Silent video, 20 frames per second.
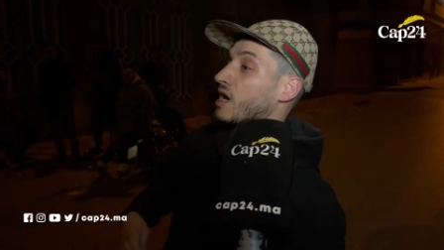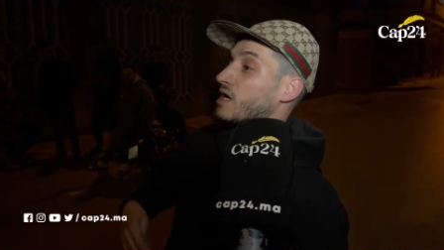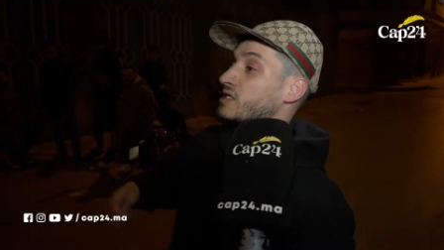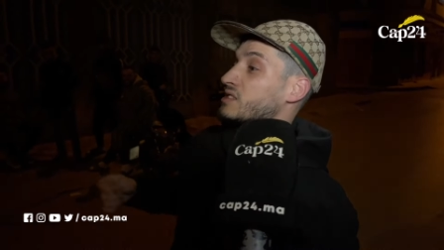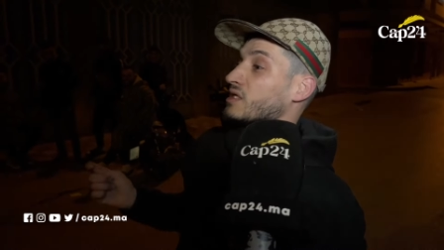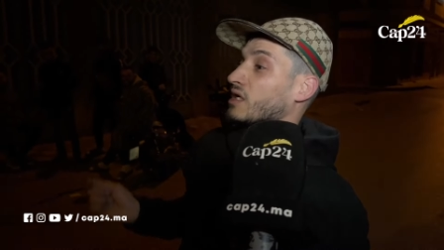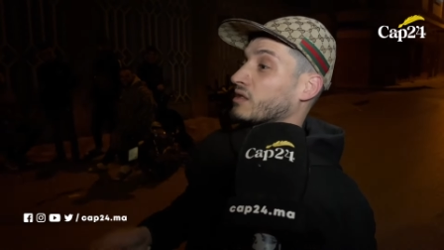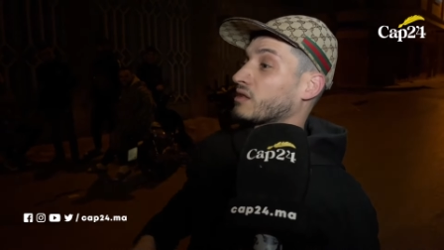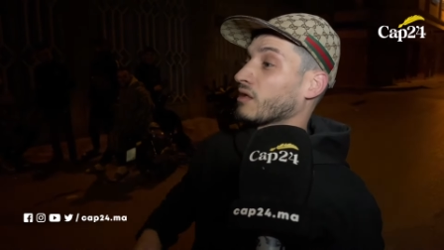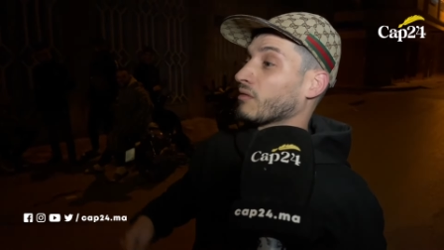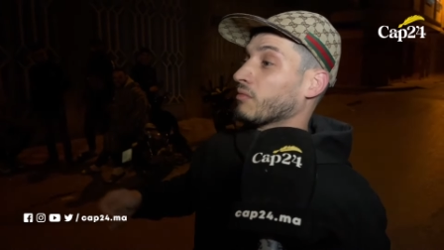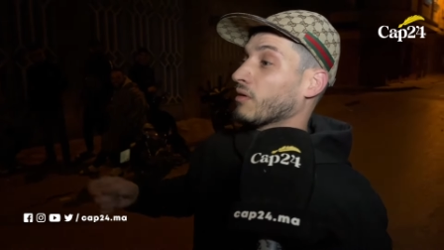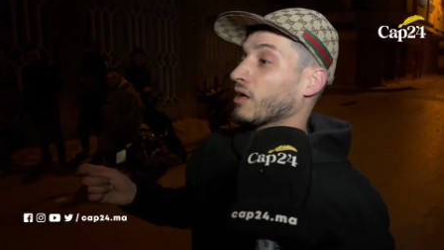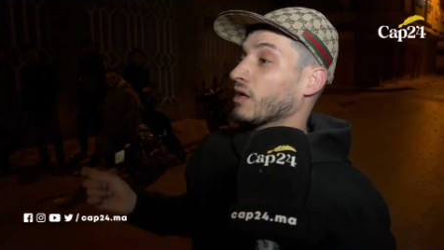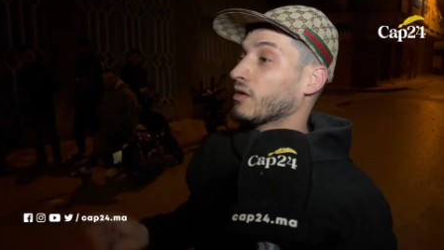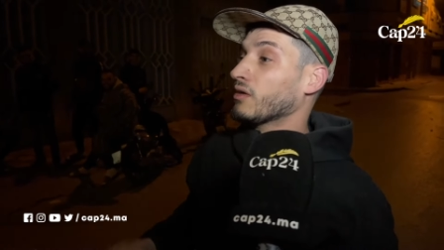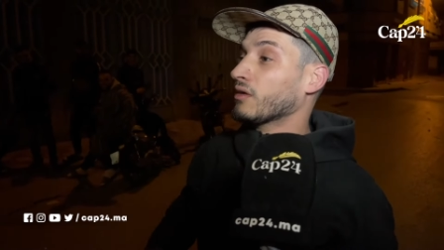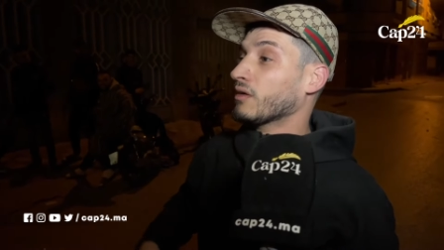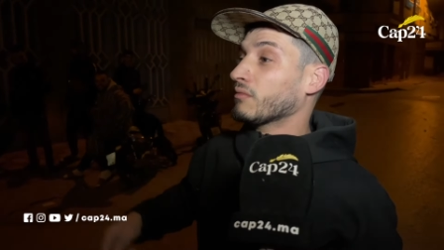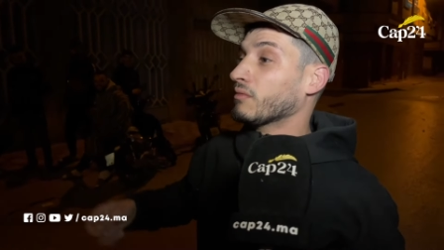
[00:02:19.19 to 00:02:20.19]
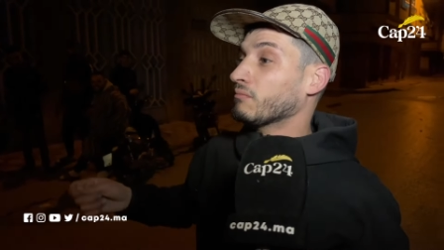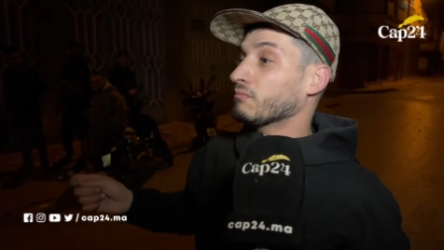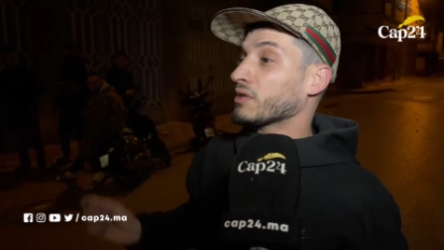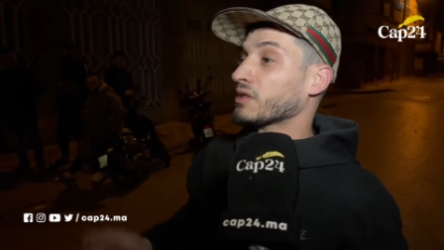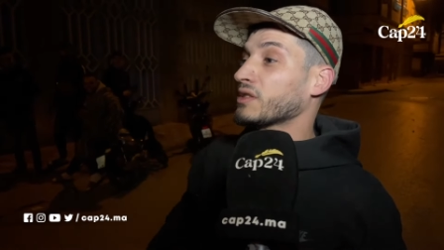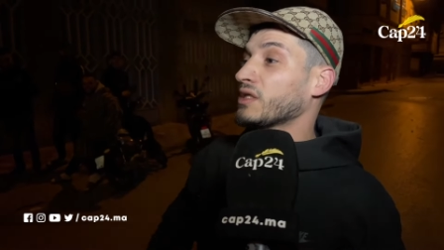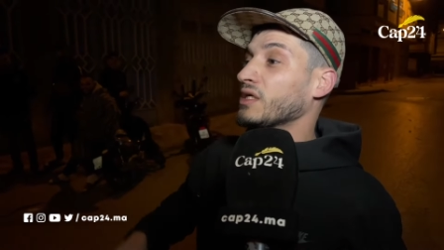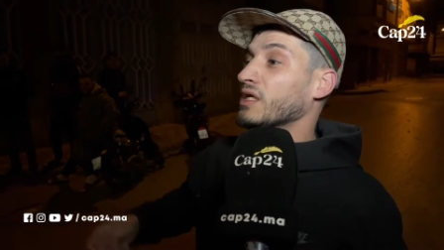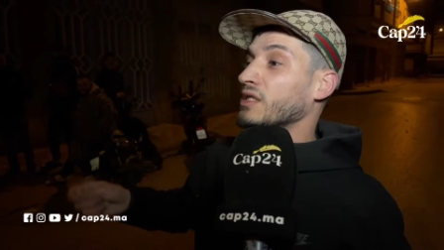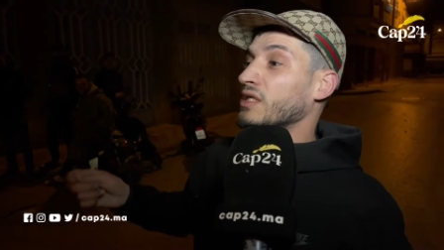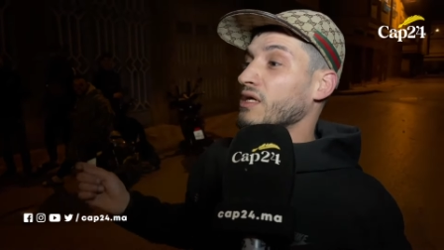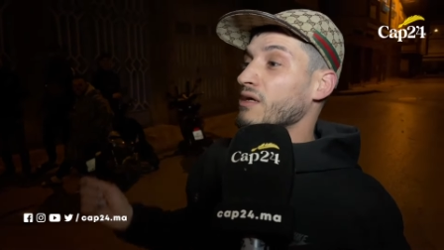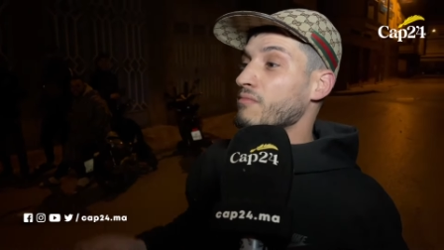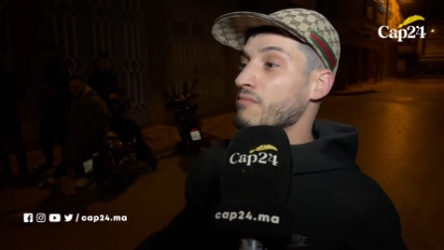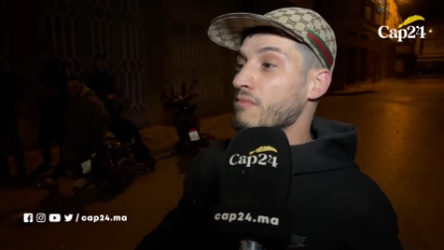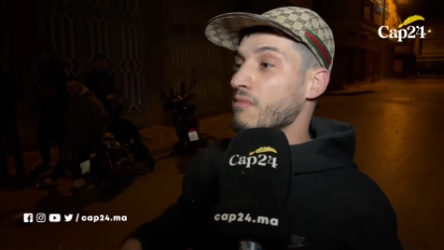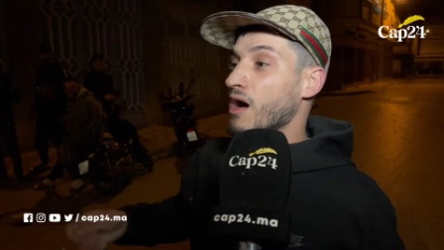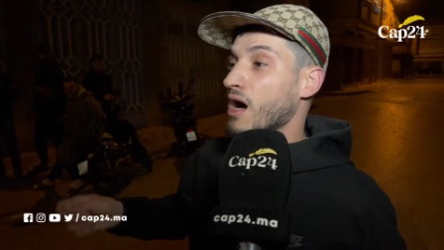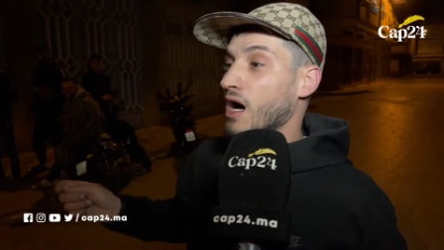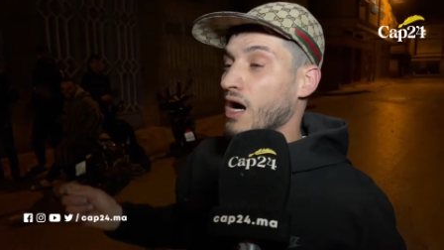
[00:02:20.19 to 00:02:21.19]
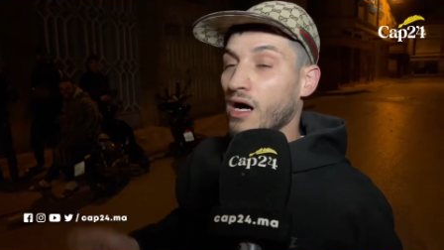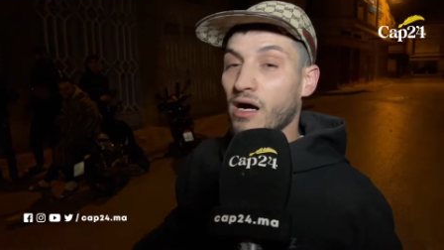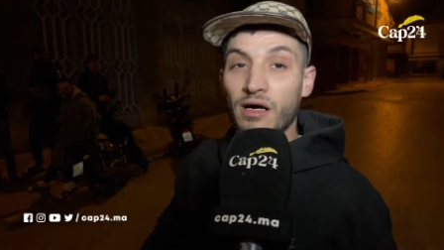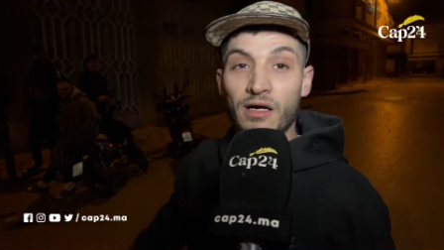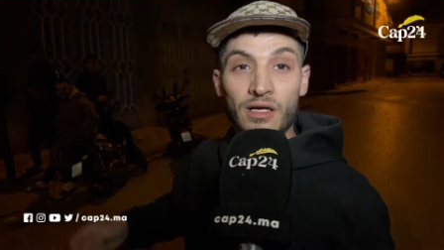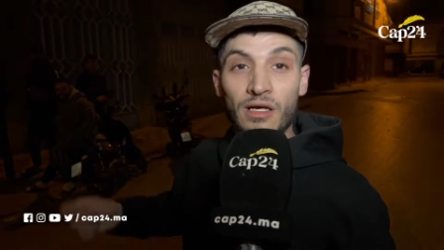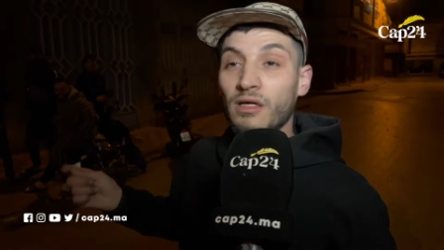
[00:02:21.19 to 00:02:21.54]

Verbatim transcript: عايز الطبل المرضيه ديماها